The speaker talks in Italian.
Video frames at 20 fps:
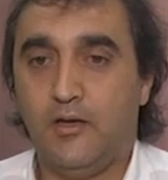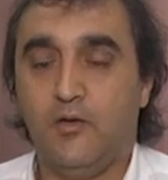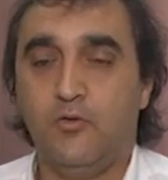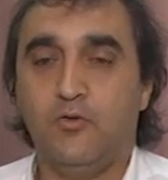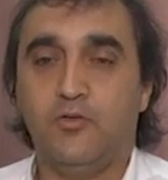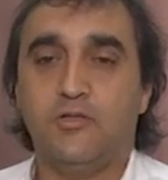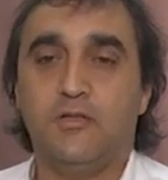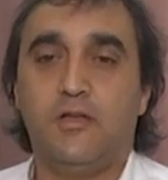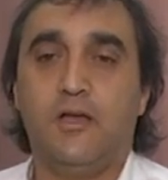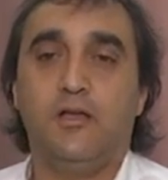che
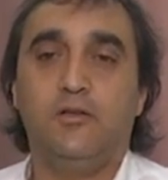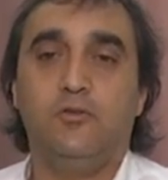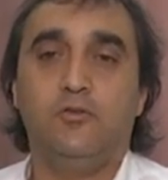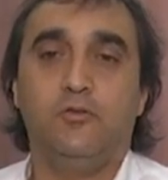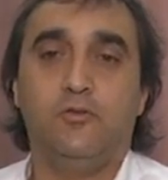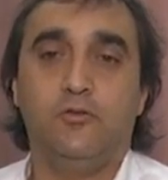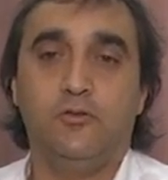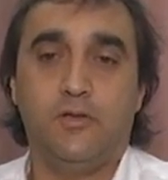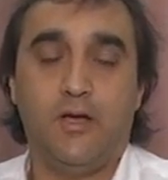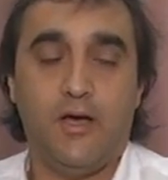lo
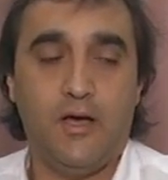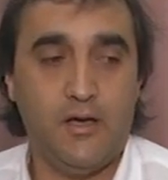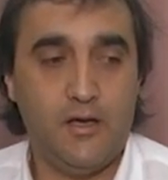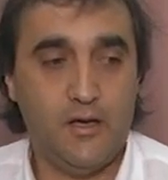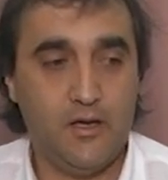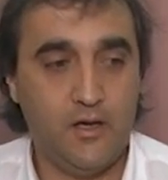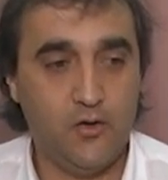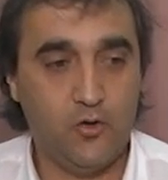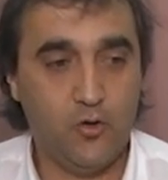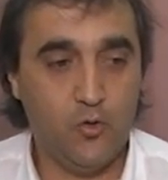Stato
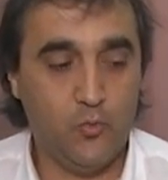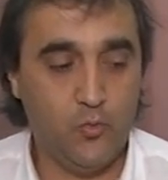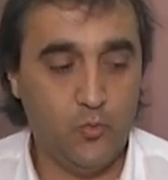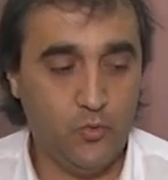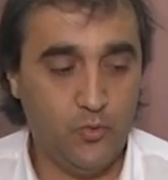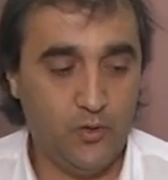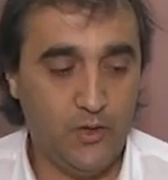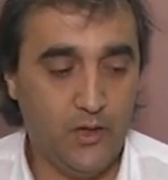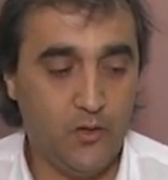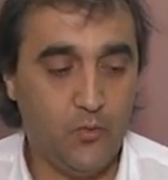dà ai
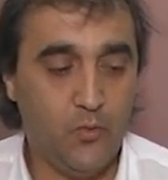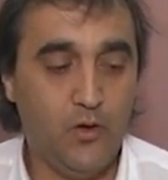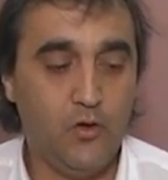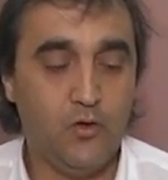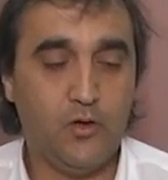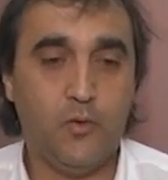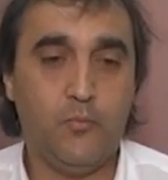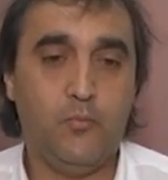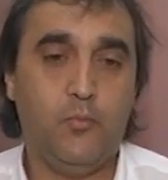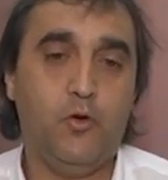comuni e
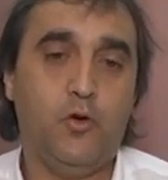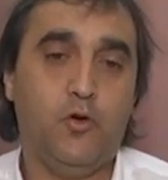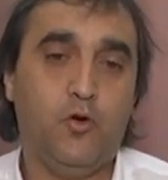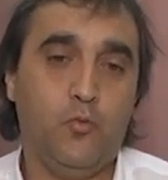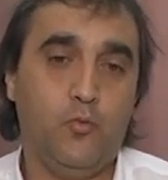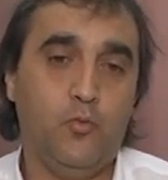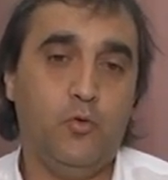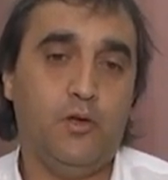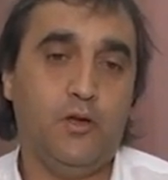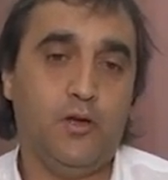quello che poi i
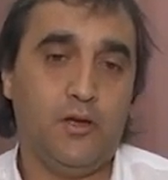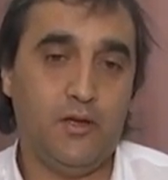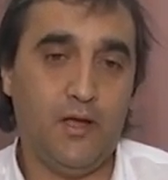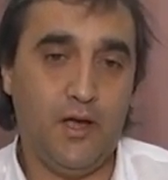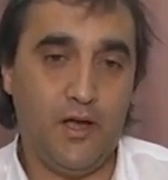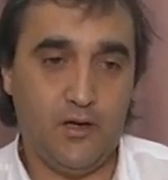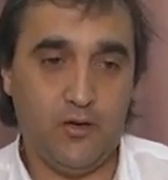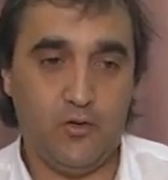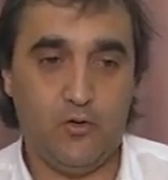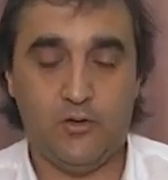comuni
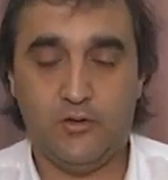ridanno